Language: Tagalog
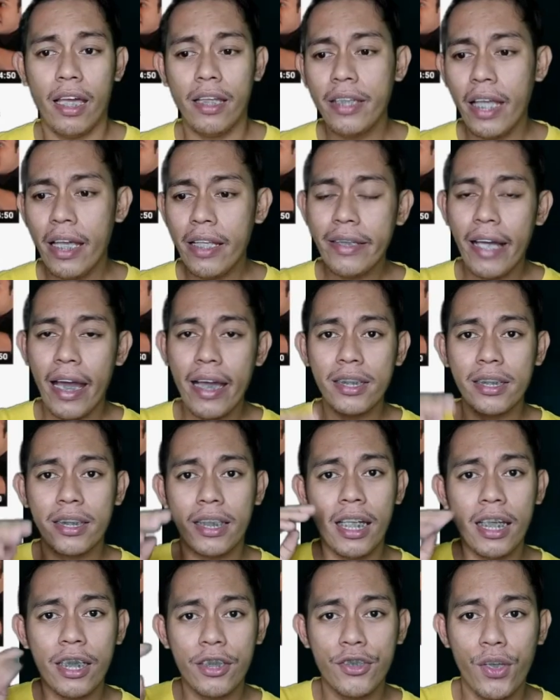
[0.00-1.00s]
And then guys,
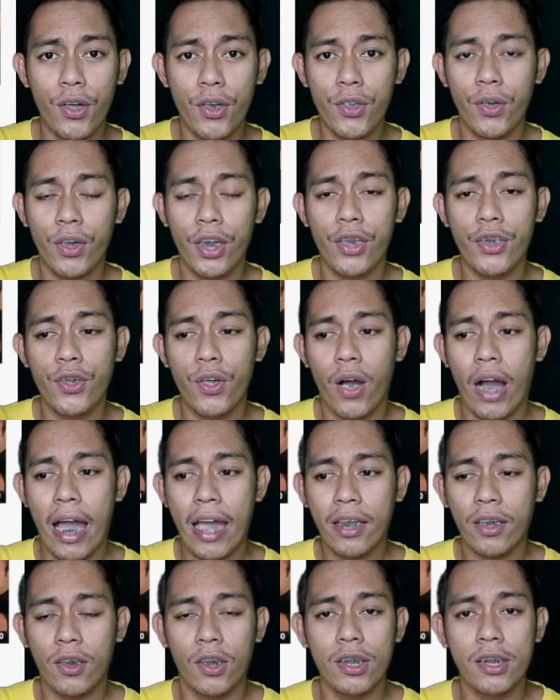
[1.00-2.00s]
click nyo yung inyong
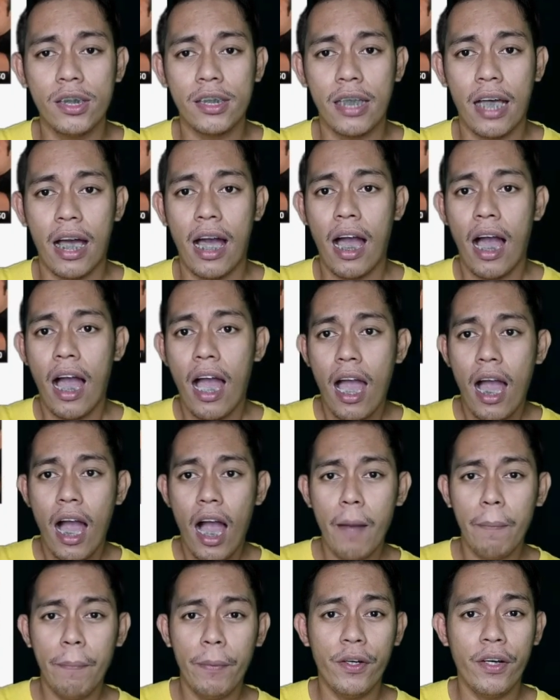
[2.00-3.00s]
icon sa
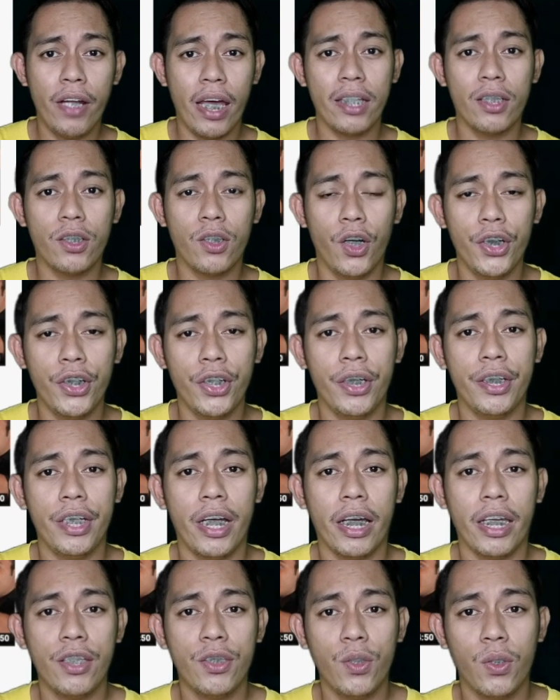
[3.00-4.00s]
upper right corner
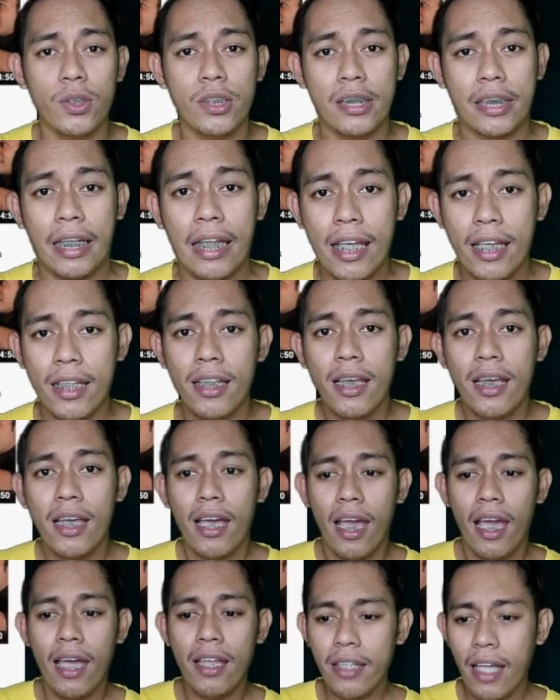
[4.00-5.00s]
ng inyong screen
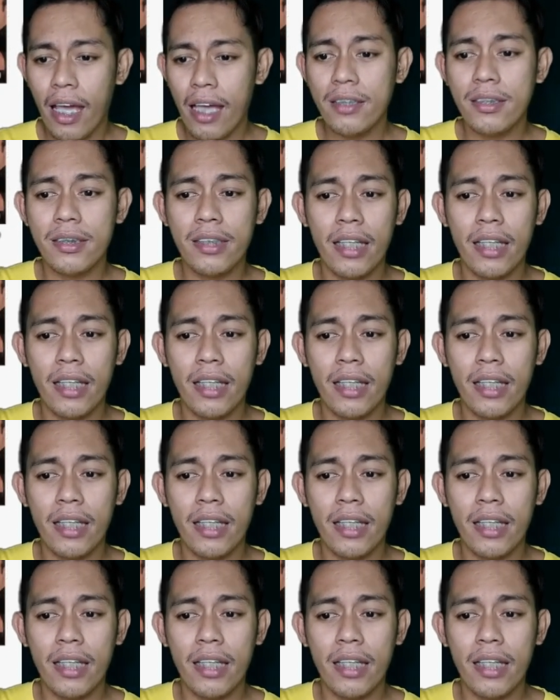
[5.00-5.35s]
and then